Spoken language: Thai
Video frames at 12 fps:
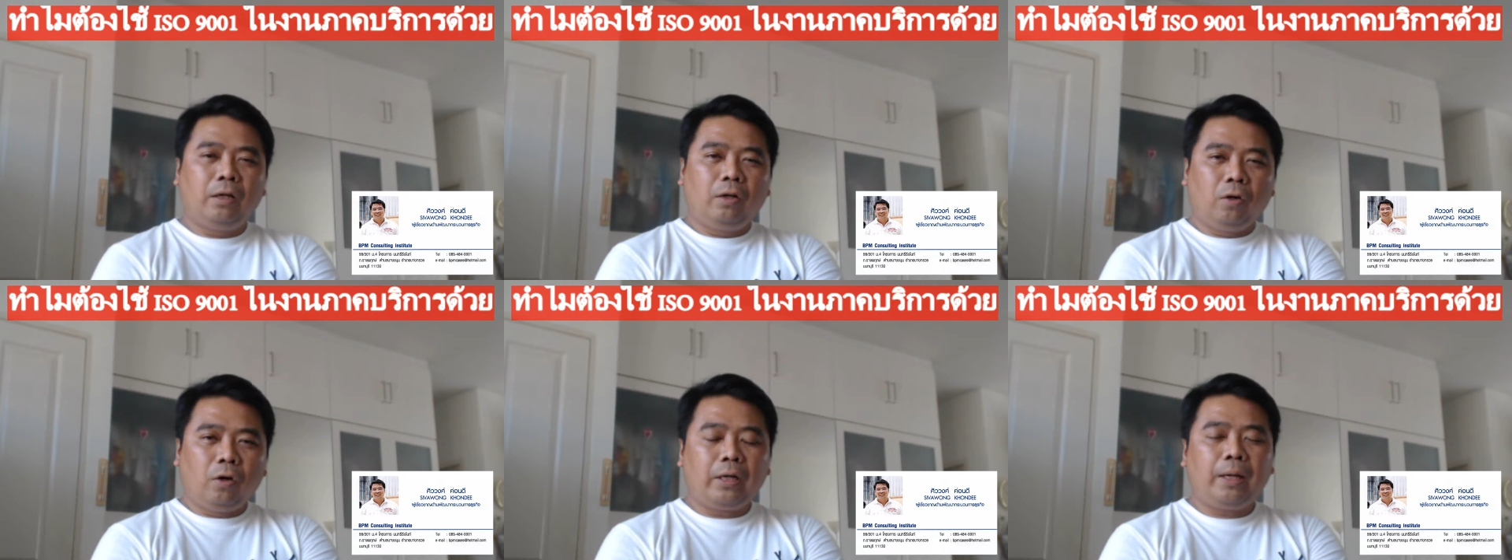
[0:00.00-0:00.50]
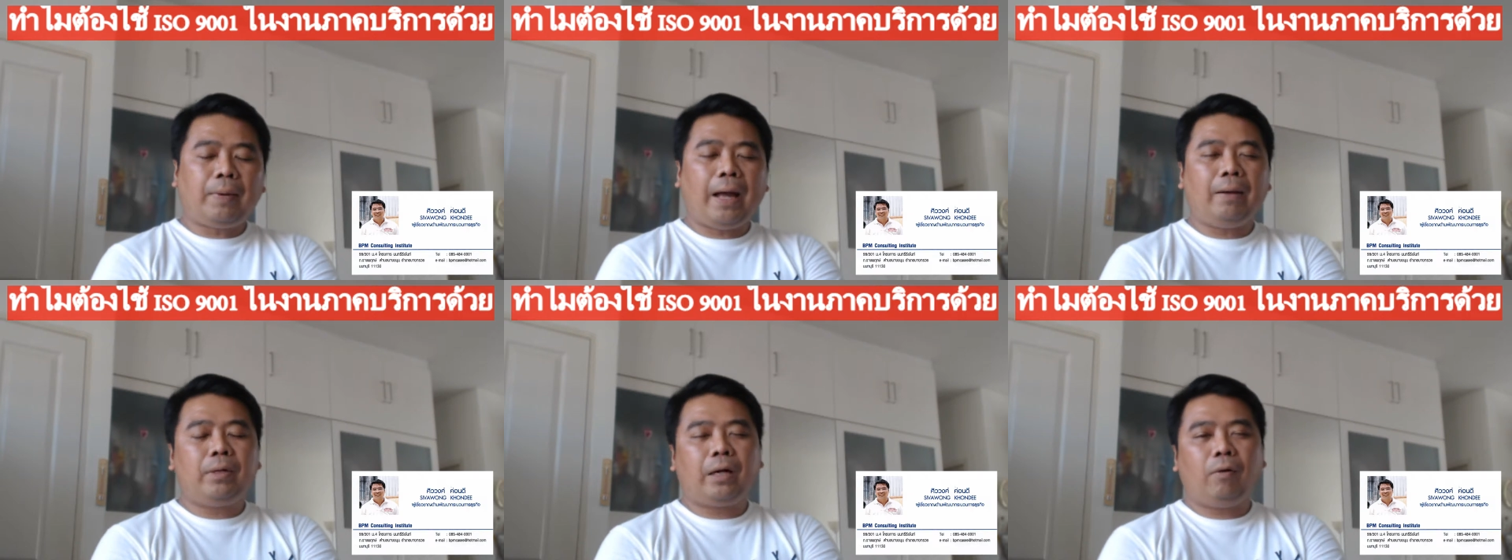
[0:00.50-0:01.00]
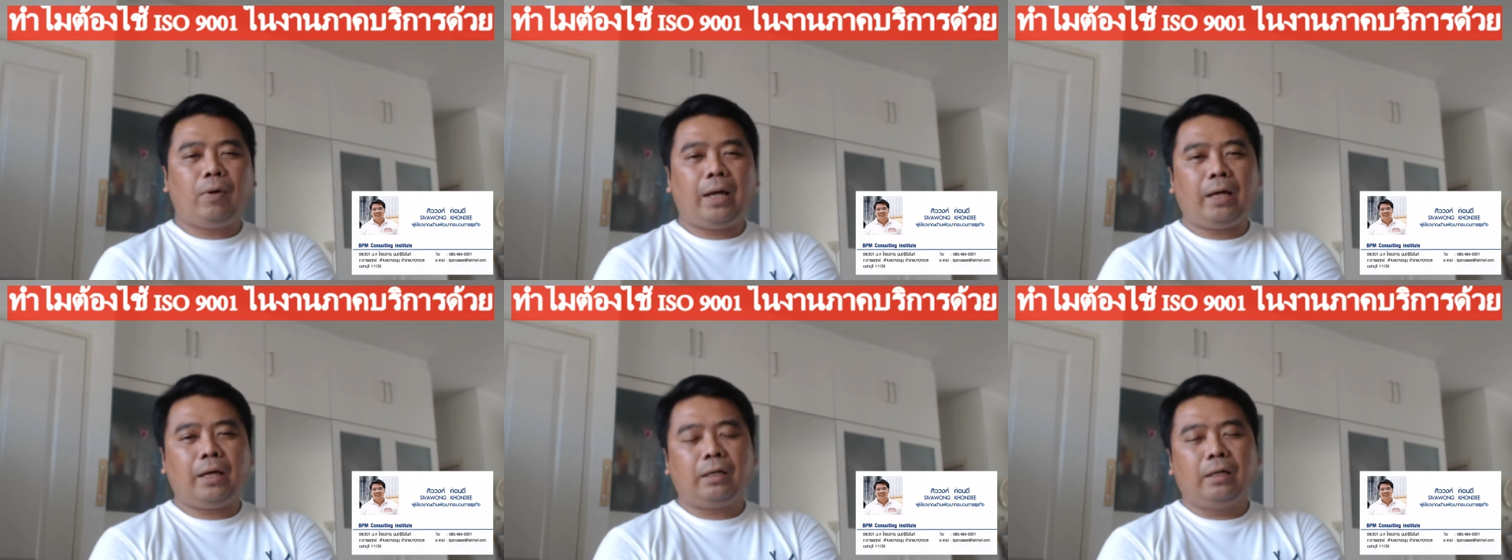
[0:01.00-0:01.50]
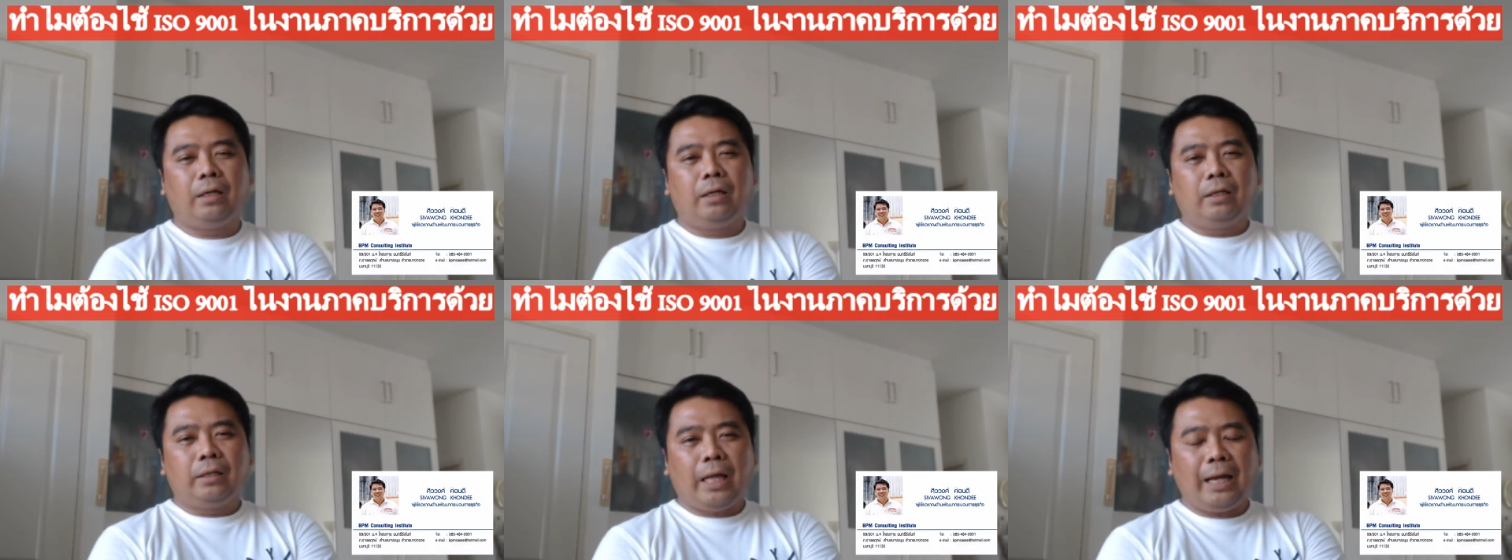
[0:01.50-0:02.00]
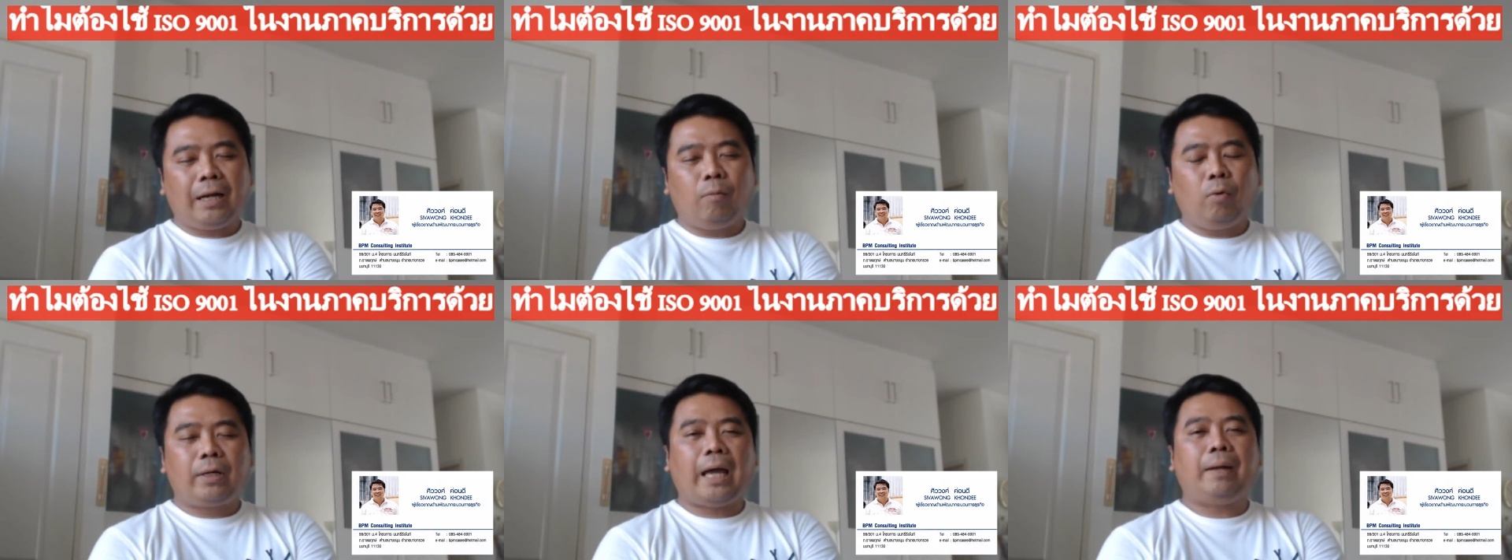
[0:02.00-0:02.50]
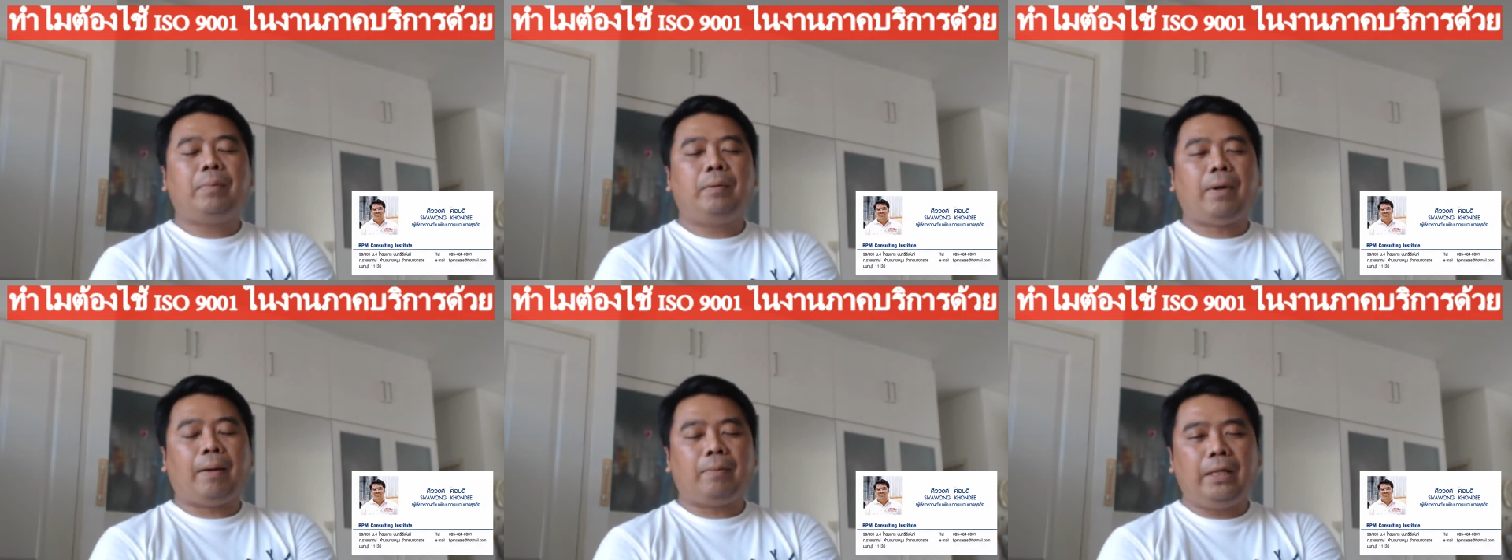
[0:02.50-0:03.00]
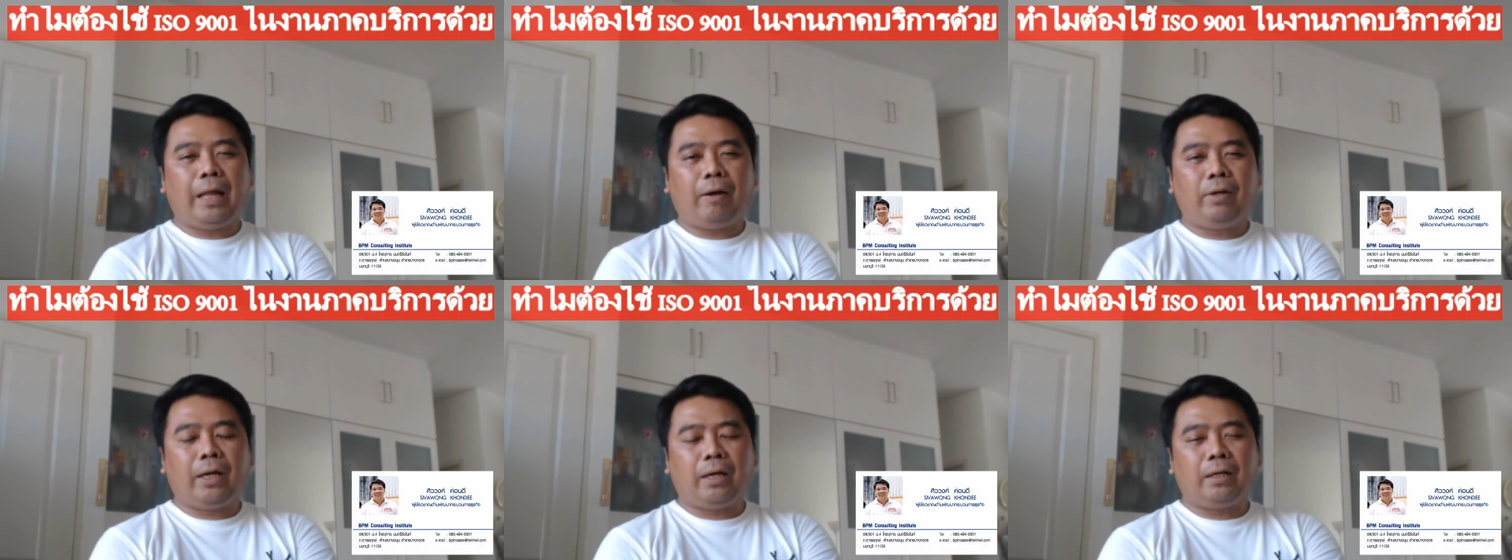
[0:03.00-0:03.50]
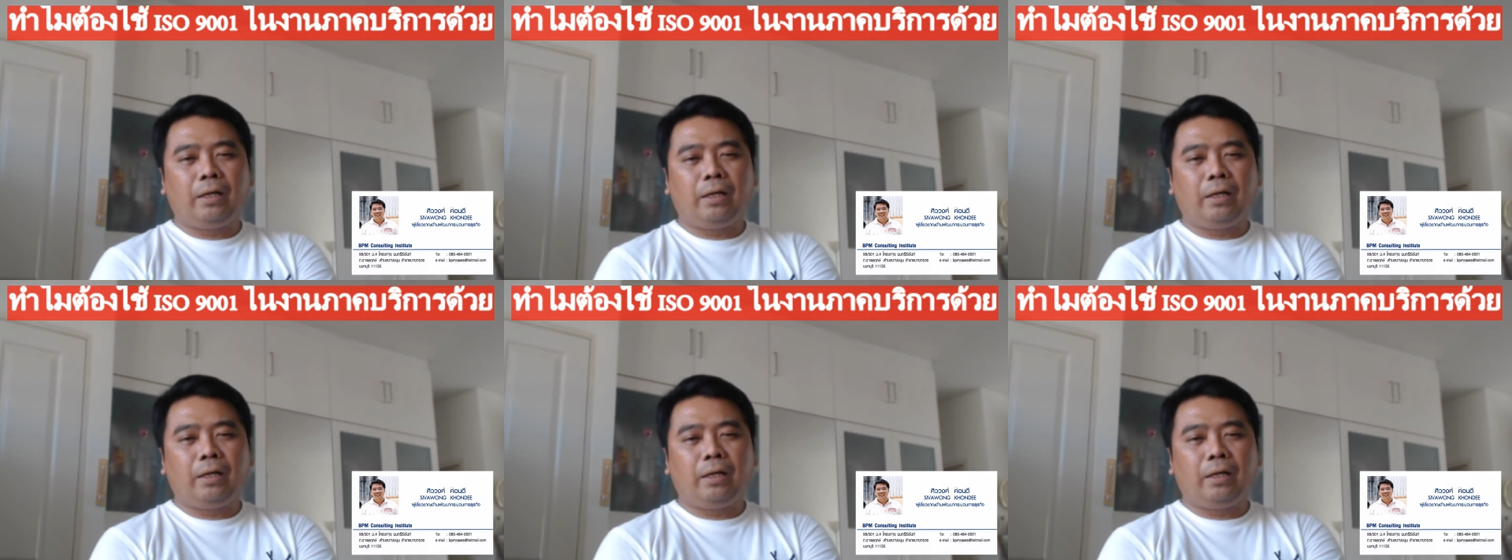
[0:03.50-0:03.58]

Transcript: ลองนึกภาพนะครับว่า ถ้ากระบวนการเป็นแบบนี้แล้วเนี่ย